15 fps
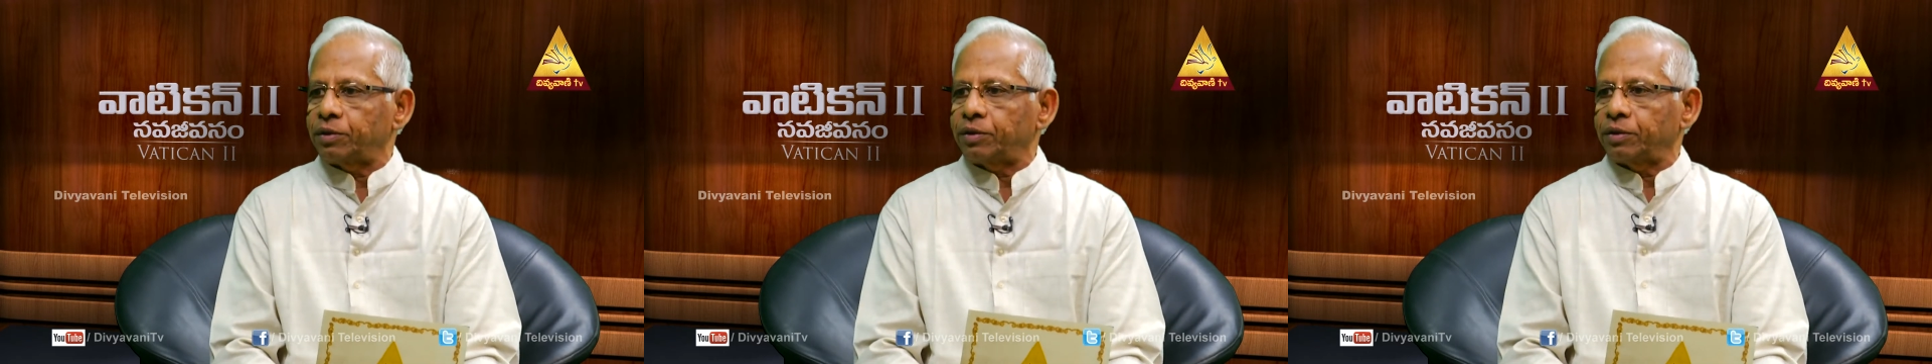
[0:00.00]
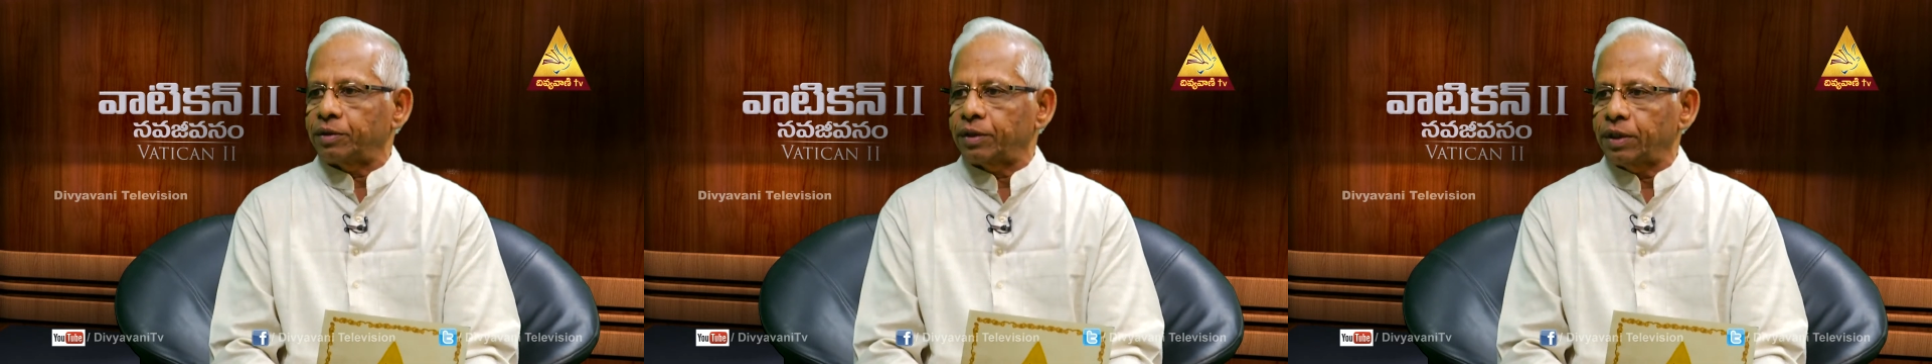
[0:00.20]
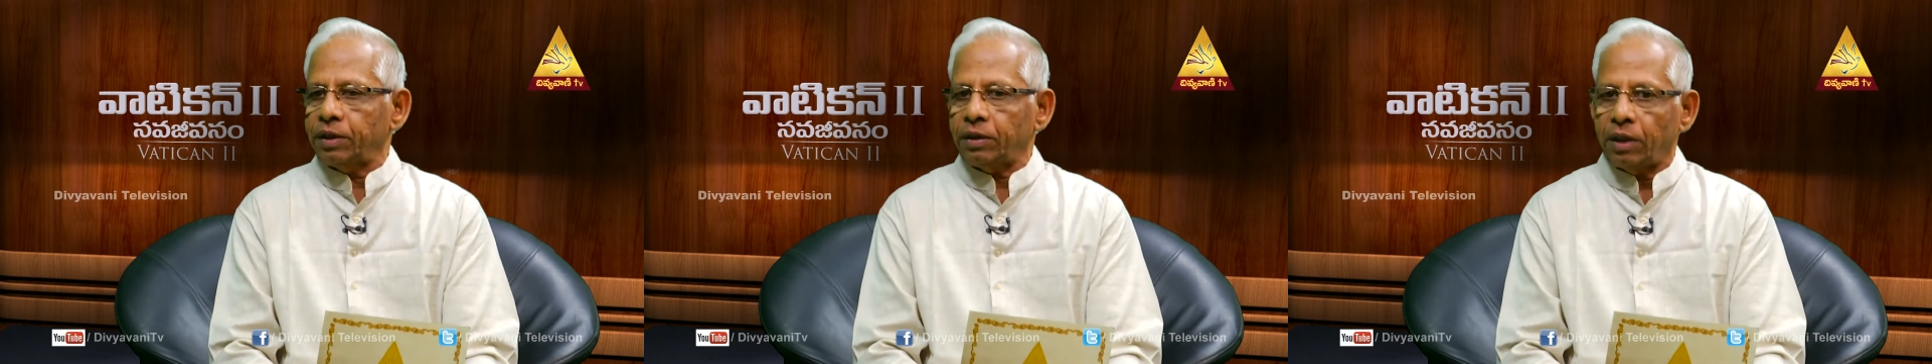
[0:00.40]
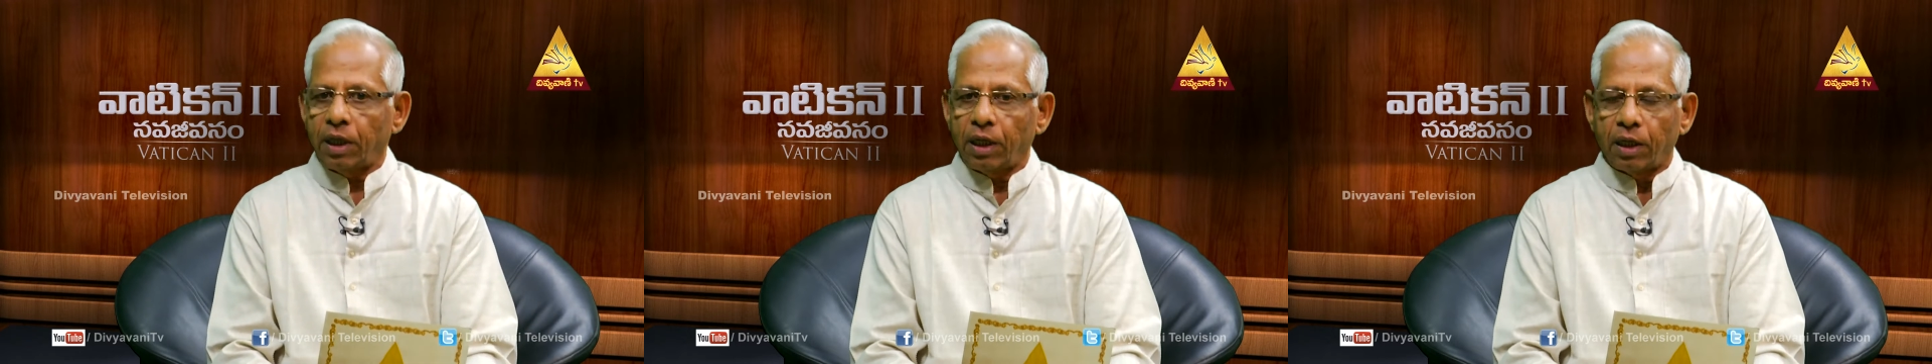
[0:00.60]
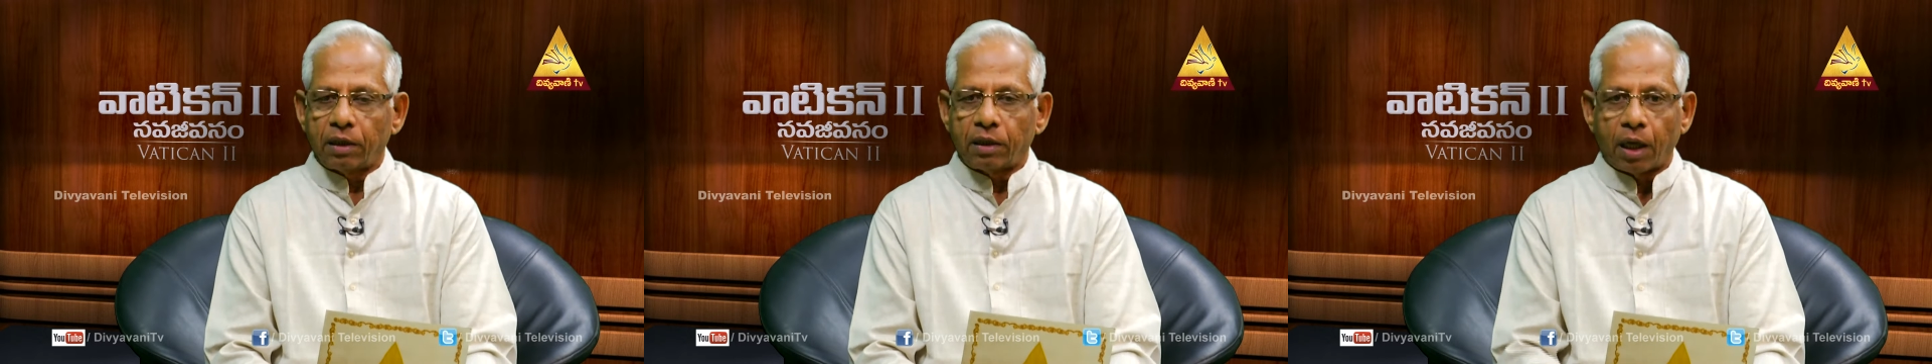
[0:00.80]
ఉంటుంది
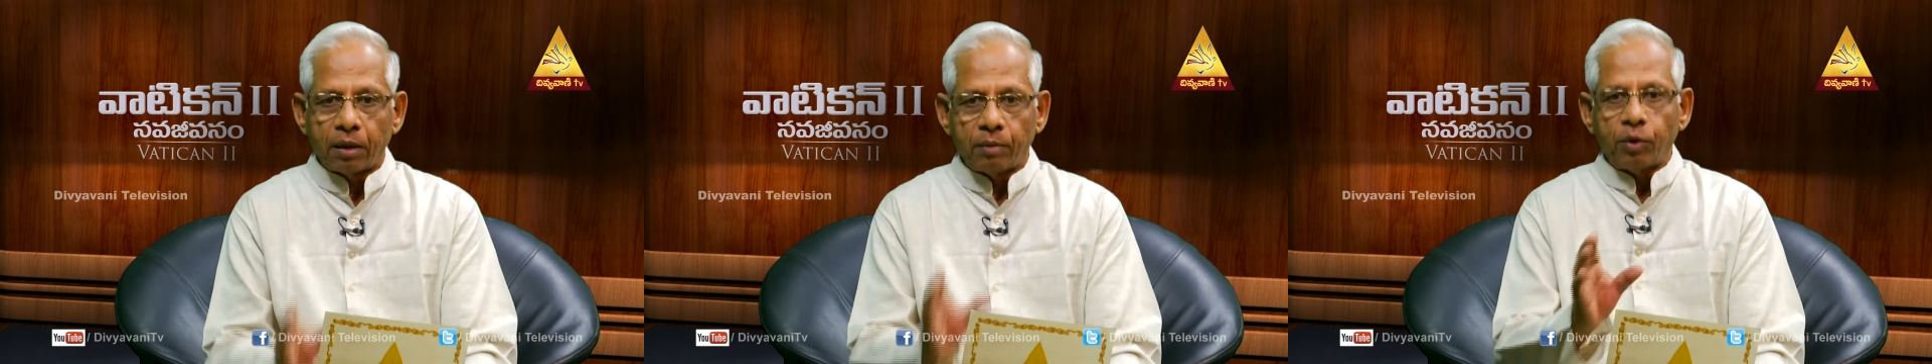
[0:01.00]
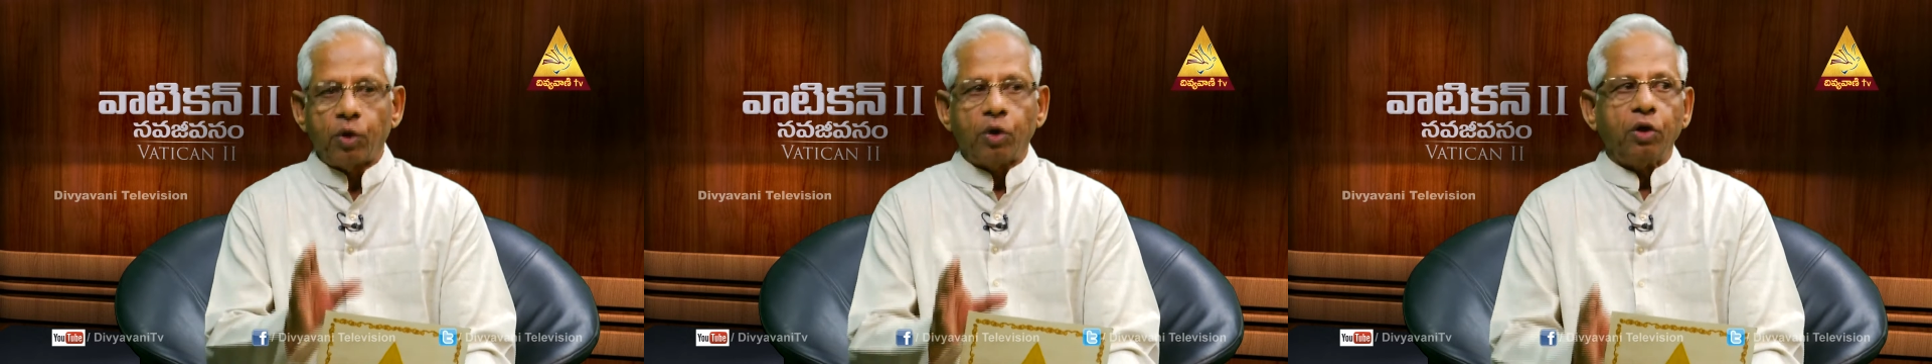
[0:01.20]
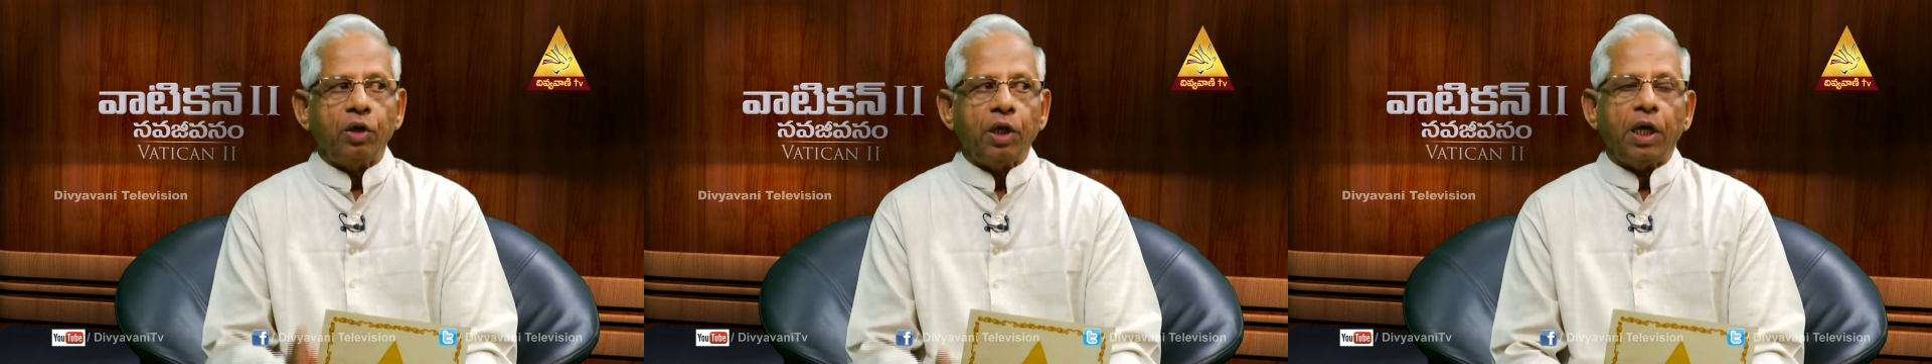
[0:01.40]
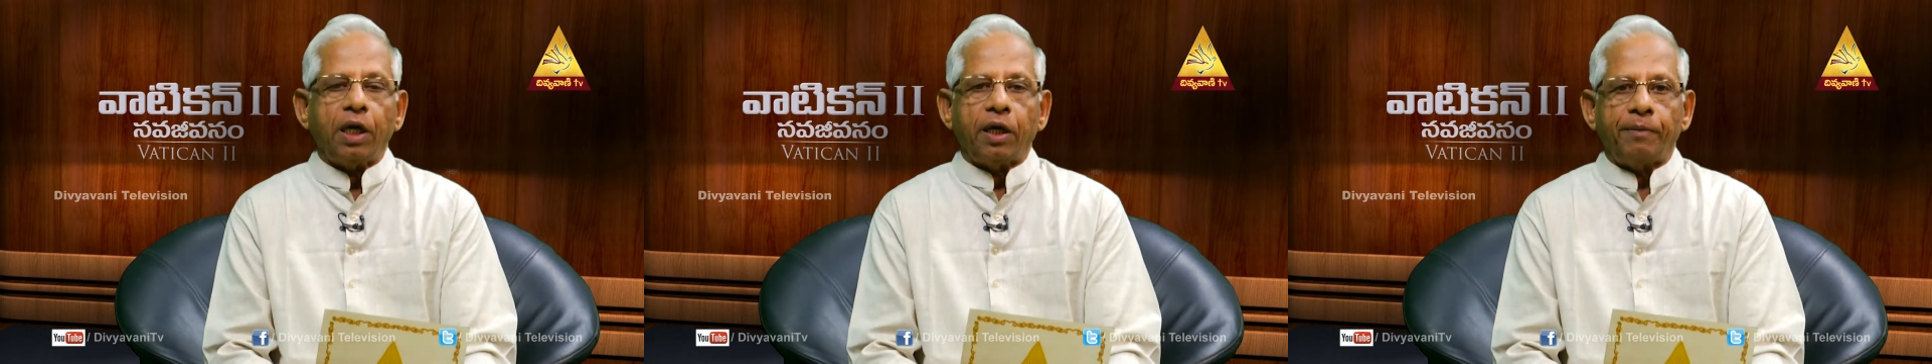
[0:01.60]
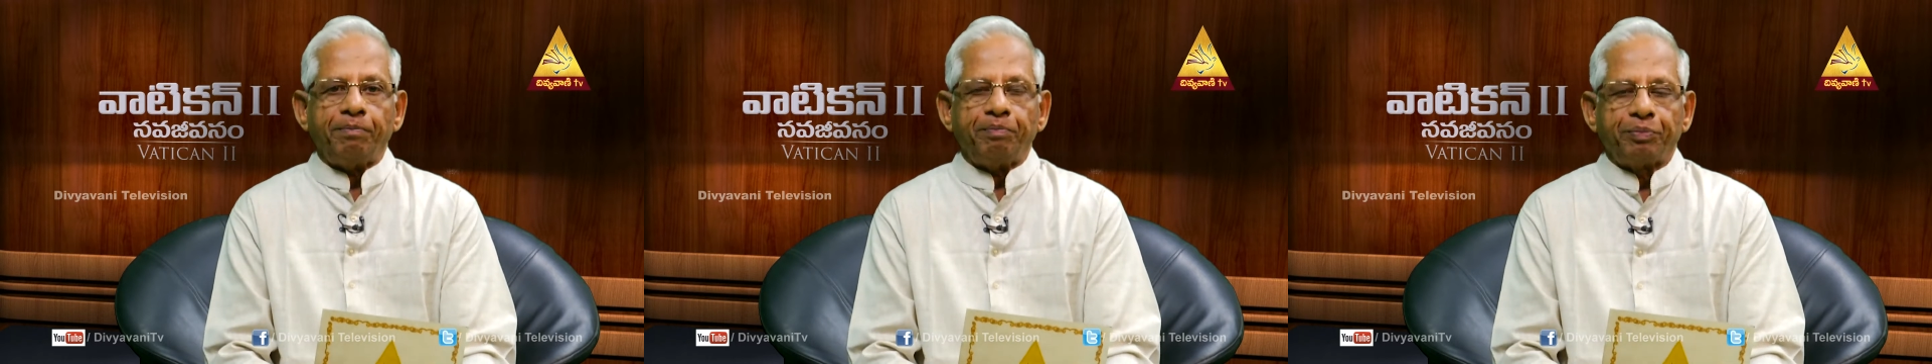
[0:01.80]
దాని మూలంగా